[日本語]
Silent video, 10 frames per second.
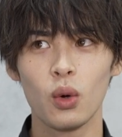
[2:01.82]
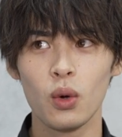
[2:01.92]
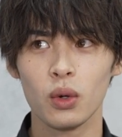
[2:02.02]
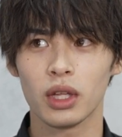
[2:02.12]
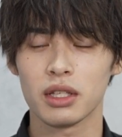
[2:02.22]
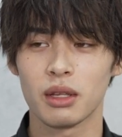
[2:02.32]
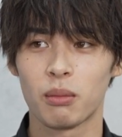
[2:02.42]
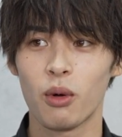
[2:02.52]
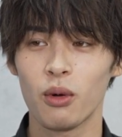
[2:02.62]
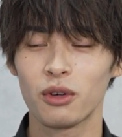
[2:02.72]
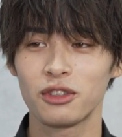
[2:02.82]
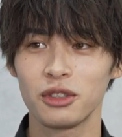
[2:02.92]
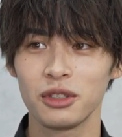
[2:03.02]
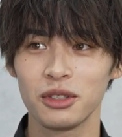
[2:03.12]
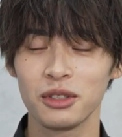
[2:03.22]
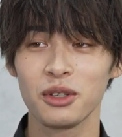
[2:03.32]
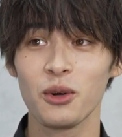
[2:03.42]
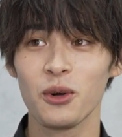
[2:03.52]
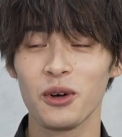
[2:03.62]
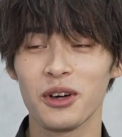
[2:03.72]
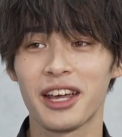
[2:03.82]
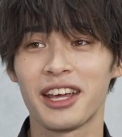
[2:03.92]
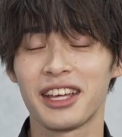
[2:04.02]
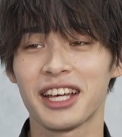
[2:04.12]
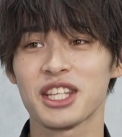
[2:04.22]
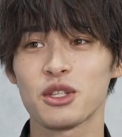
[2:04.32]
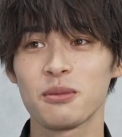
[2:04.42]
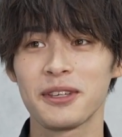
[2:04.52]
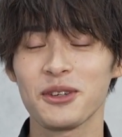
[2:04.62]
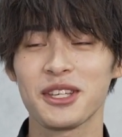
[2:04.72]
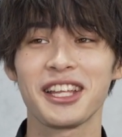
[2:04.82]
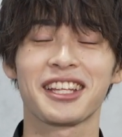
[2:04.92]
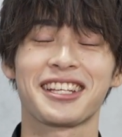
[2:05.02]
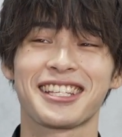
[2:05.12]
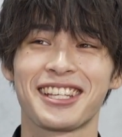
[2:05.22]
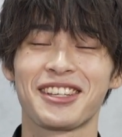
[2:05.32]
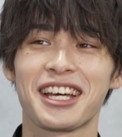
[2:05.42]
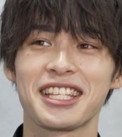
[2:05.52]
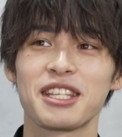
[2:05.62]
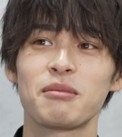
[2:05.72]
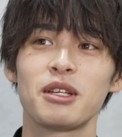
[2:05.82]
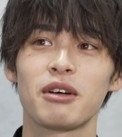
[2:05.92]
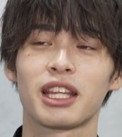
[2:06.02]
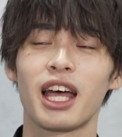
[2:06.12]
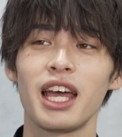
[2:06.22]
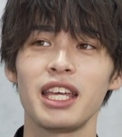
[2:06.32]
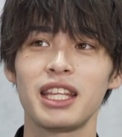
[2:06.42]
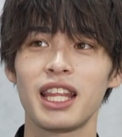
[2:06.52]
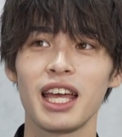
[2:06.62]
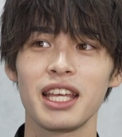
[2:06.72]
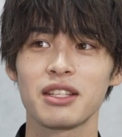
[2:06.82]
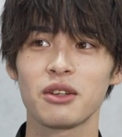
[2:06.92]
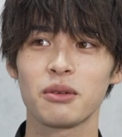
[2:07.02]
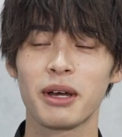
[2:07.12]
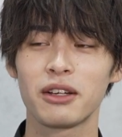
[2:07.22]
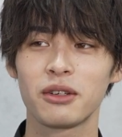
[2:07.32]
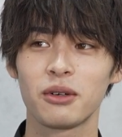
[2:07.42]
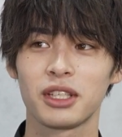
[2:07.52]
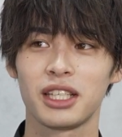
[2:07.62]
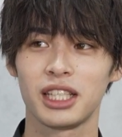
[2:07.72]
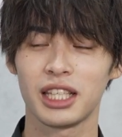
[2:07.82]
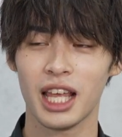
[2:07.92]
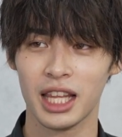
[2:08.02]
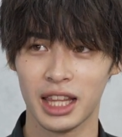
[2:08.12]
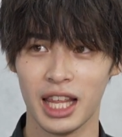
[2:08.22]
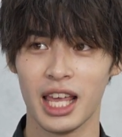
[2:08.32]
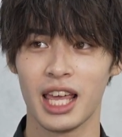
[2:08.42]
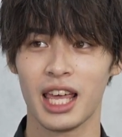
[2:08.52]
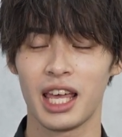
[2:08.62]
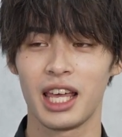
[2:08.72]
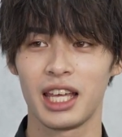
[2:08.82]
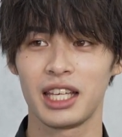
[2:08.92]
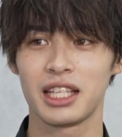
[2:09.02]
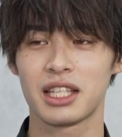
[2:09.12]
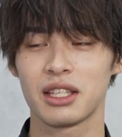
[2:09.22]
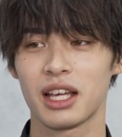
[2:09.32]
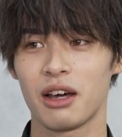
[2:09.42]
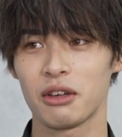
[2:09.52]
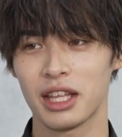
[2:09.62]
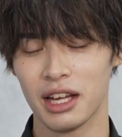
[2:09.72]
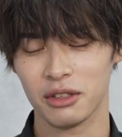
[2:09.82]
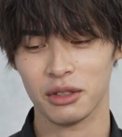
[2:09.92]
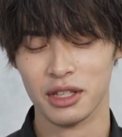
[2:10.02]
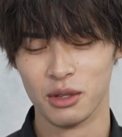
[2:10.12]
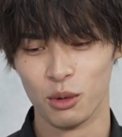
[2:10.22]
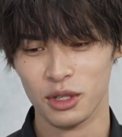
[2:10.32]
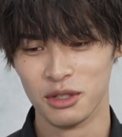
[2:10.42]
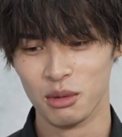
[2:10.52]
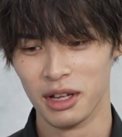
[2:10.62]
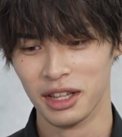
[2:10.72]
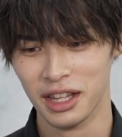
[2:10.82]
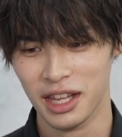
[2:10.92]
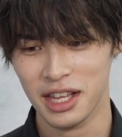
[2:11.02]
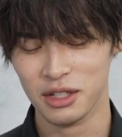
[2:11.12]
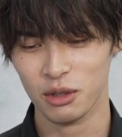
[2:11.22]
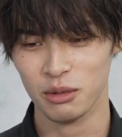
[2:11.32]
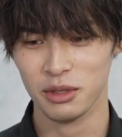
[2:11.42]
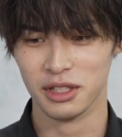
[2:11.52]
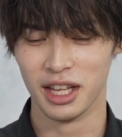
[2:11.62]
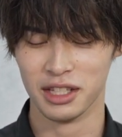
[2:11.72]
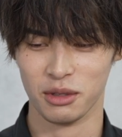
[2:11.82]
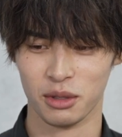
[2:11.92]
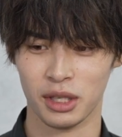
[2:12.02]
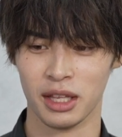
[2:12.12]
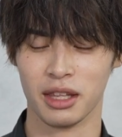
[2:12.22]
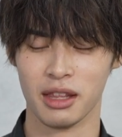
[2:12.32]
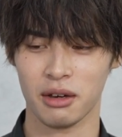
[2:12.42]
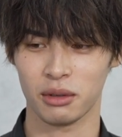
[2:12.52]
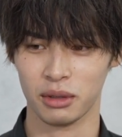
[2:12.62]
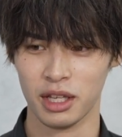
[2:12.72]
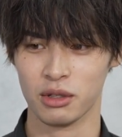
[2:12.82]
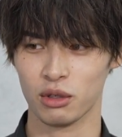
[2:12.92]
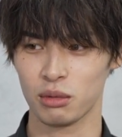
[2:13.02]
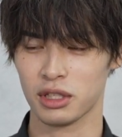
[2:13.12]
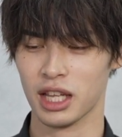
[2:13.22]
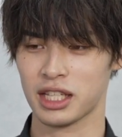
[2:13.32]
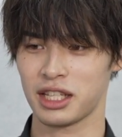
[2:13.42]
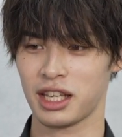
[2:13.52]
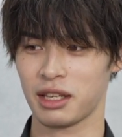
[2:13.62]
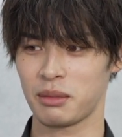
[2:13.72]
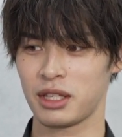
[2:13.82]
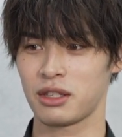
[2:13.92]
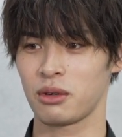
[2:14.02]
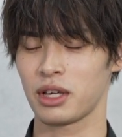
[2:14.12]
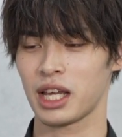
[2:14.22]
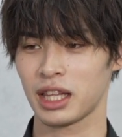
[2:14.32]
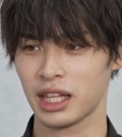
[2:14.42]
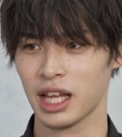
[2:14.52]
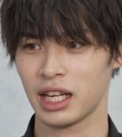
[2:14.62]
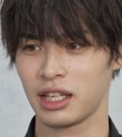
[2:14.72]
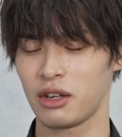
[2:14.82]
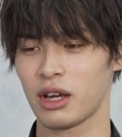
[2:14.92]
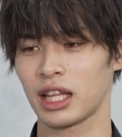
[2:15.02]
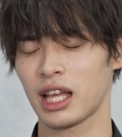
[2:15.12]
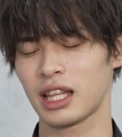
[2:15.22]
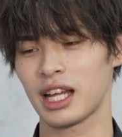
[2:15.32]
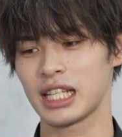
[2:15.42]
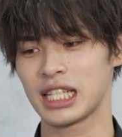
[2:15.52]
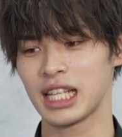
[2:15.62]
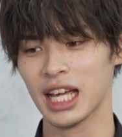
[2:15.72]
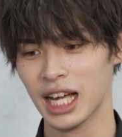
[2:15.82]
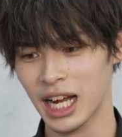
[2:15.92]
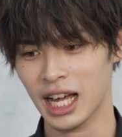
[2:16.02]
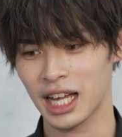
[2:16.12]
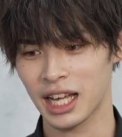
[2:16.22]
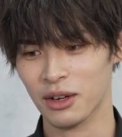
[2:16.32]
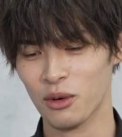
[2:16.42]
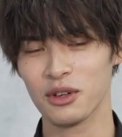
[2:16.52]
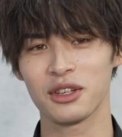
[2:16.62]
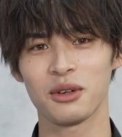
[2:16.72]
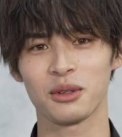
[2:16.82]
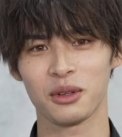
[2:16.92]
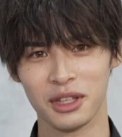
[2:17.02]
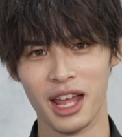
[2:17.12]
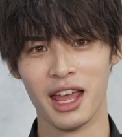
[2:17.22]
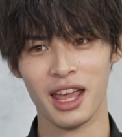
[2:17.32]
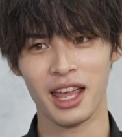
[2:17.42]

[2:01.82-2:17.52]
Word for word: そうですね僕の、えー、休みの日なんですけど休みは大体そのバルコニーに出て椅子が置いてあるのでそこに座って植物たちを育ててるので植物たちに水をやったり肥料を与えたりしながらコーヒーを飲んで、